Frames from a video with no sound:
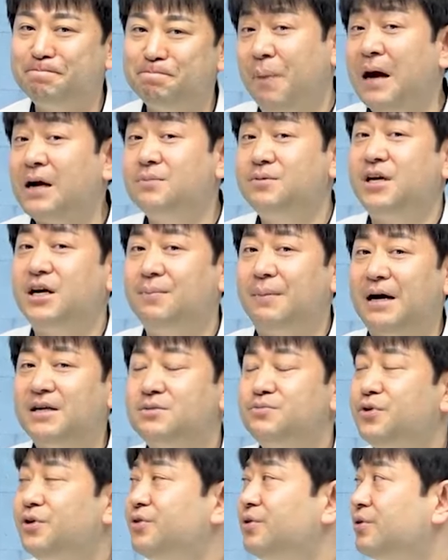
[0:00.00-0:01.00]
방금 제가
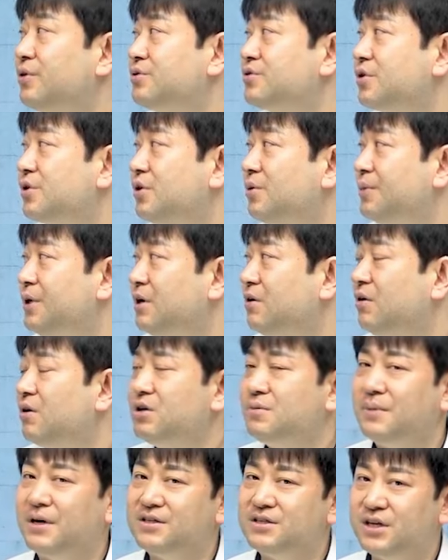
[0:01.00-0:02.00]
말씀드렸던 것처럼 이
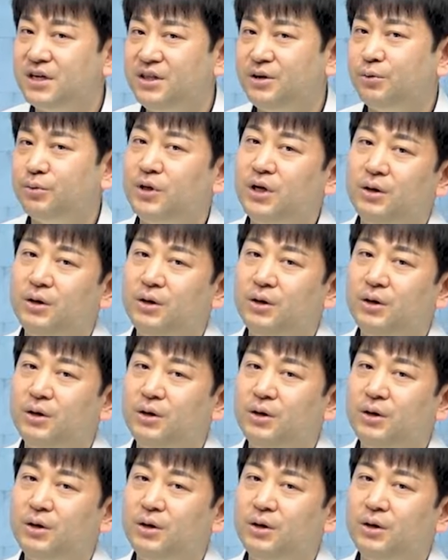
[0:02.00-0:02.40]
커리만 제대로